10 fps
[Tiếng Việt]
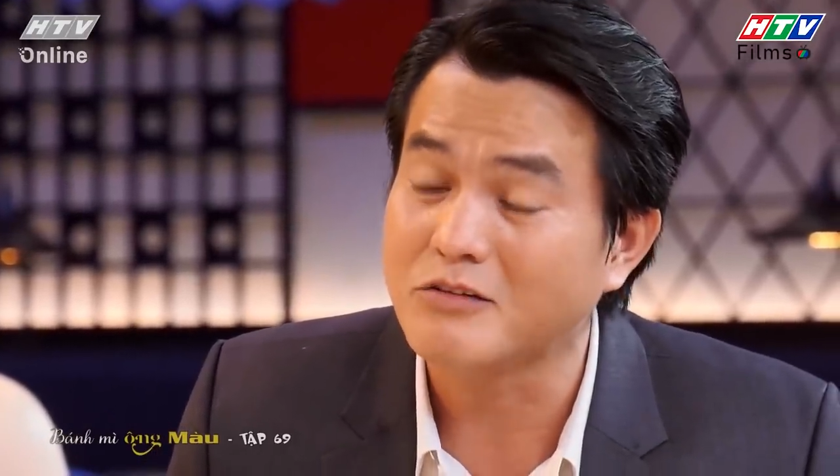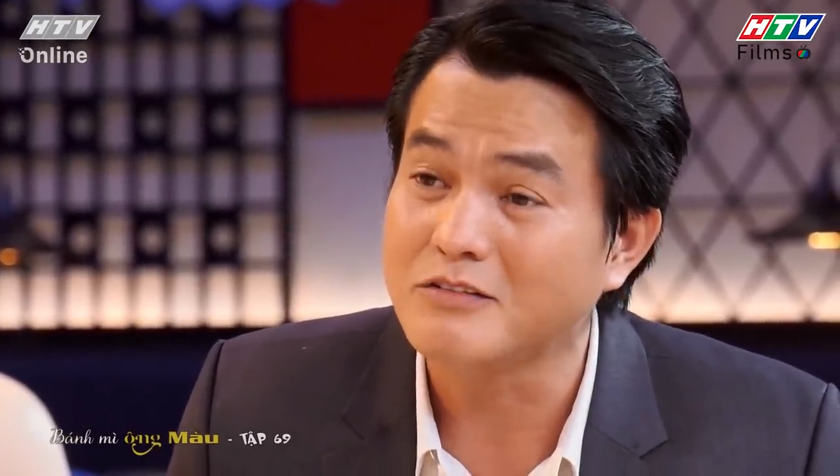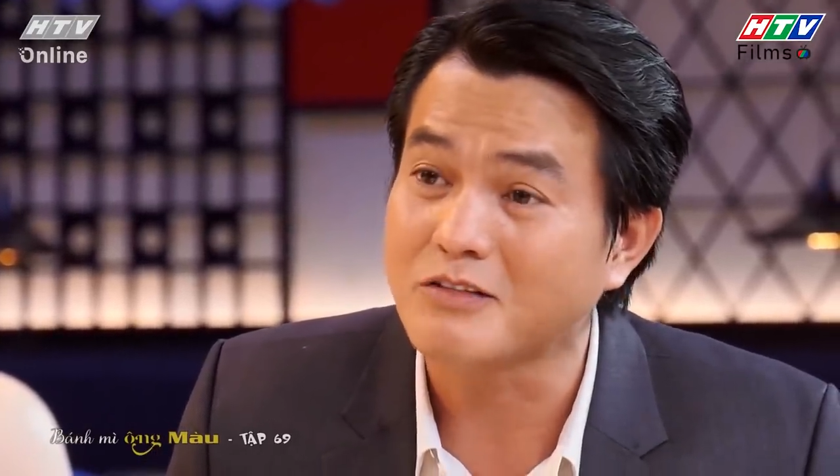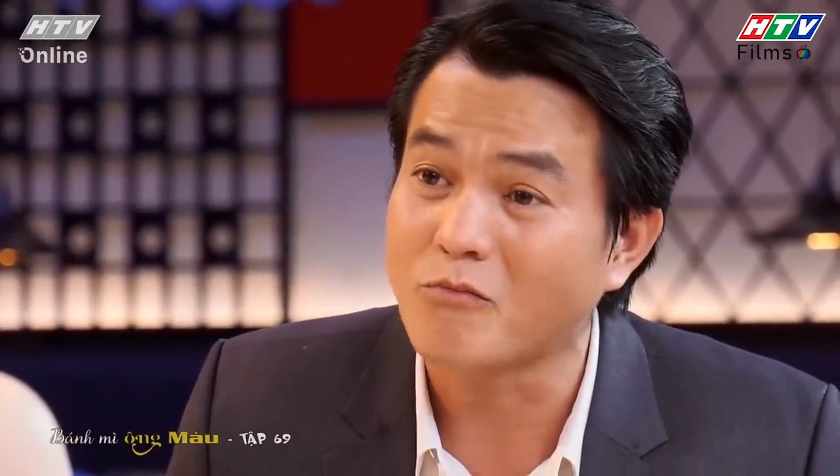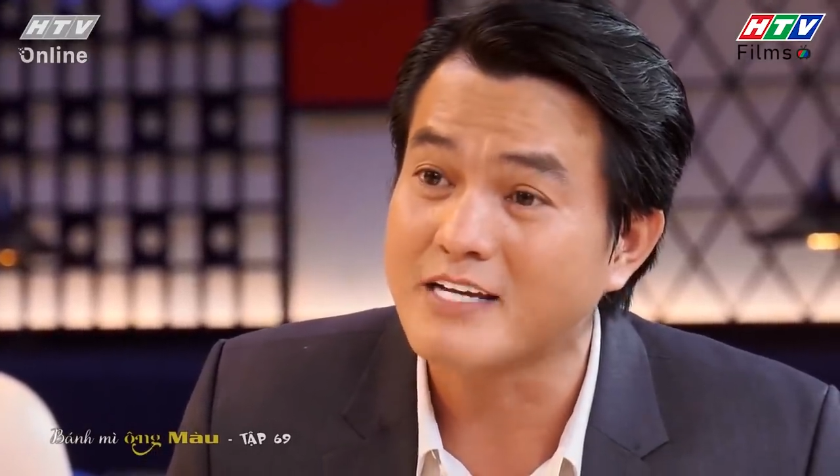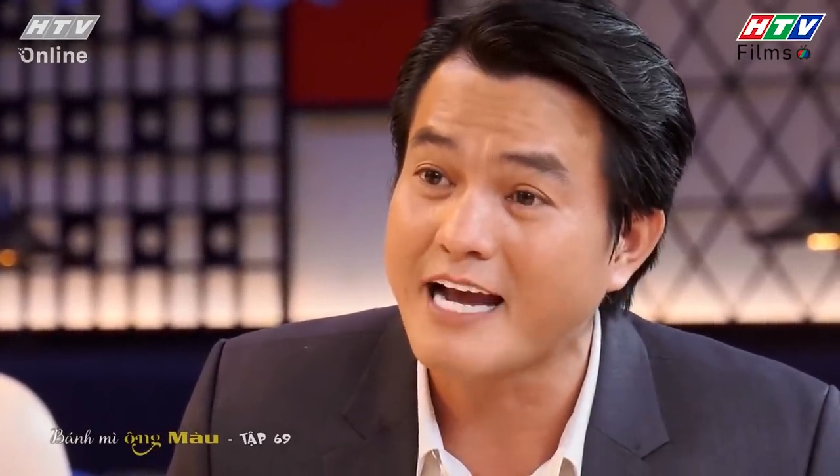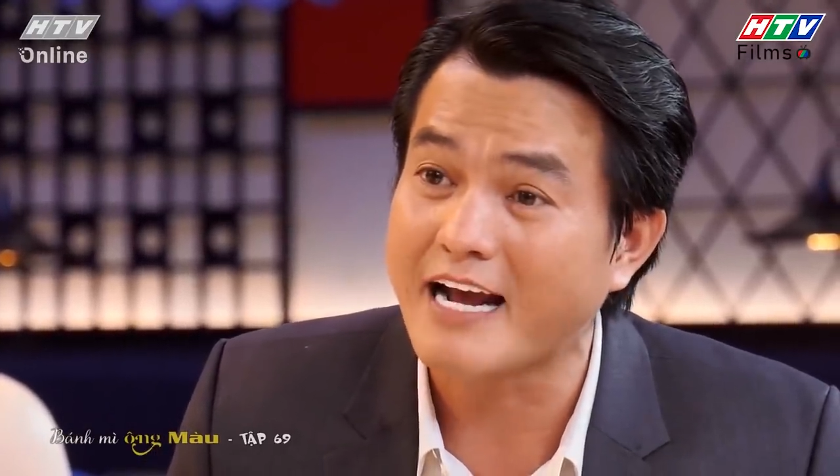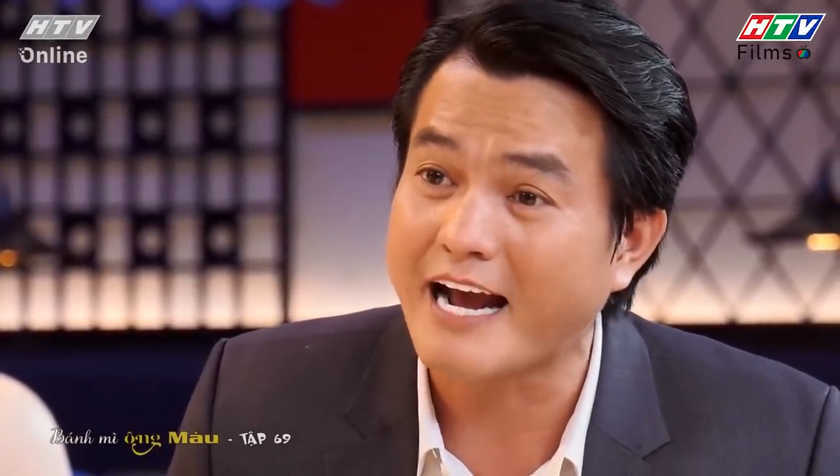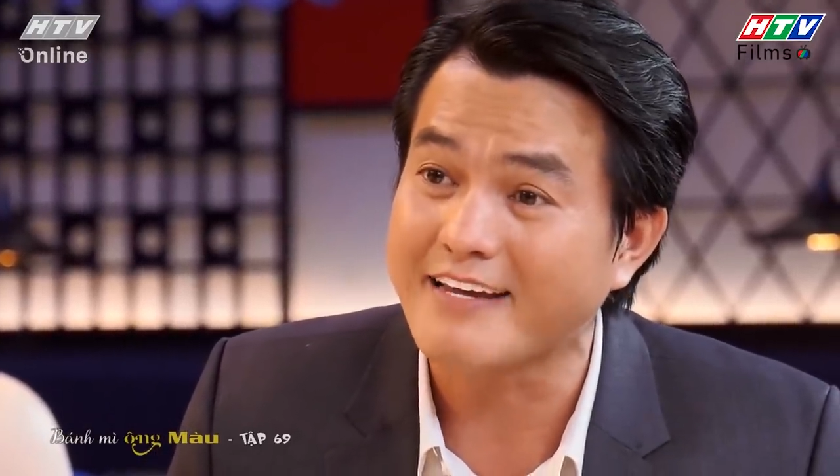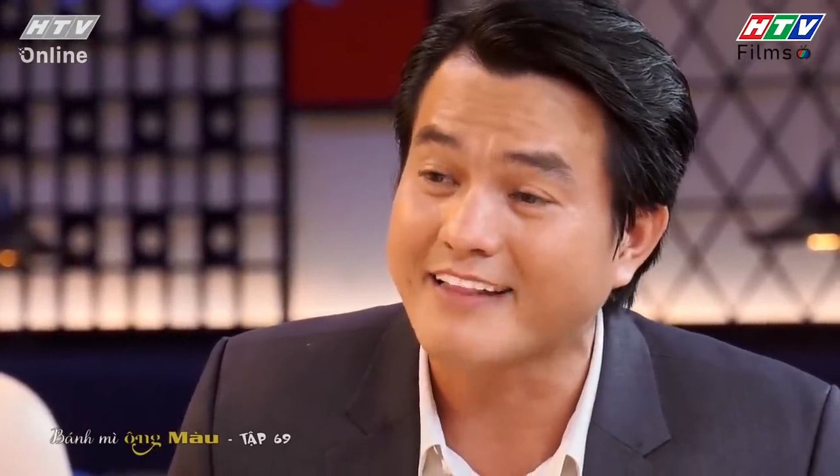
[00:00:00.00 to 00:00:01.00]
của tùng với
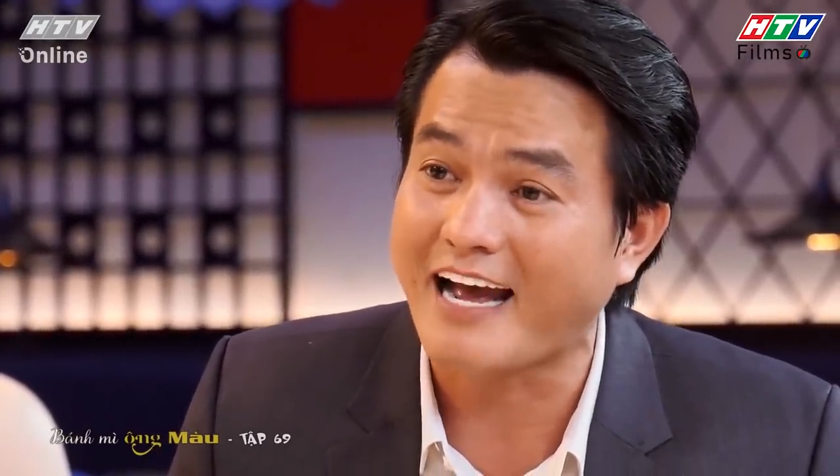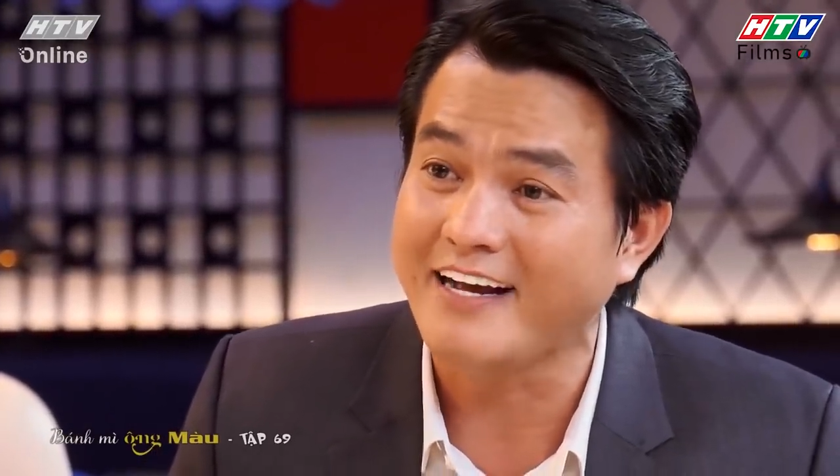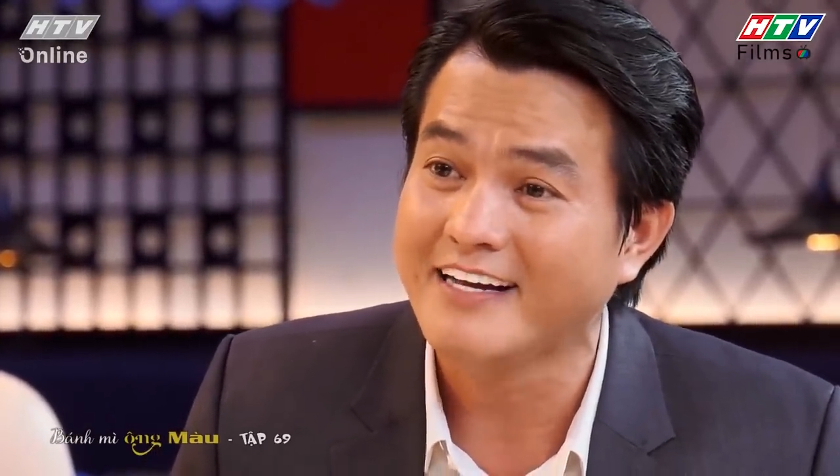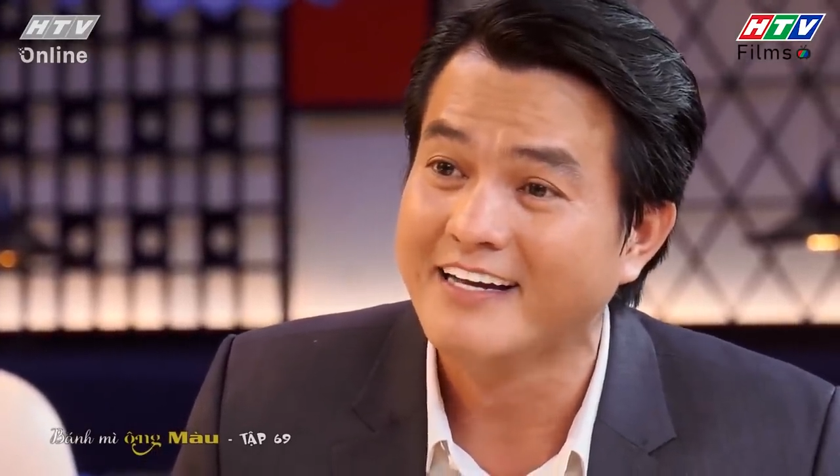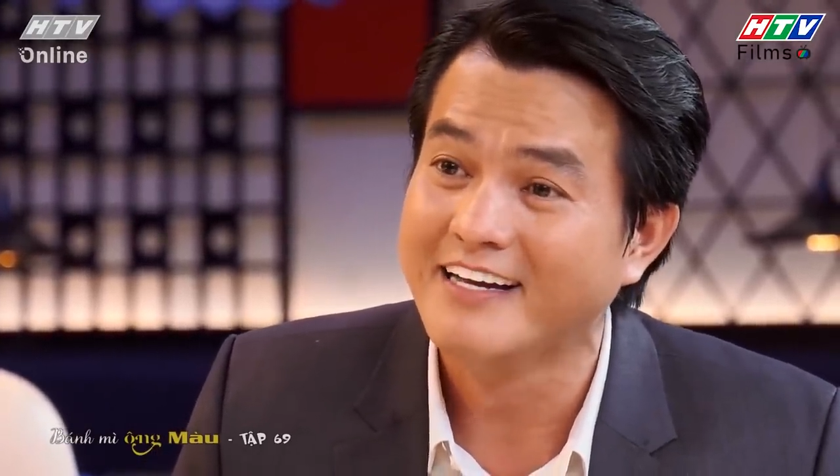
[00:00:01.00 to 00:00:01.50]
hà hay gì ta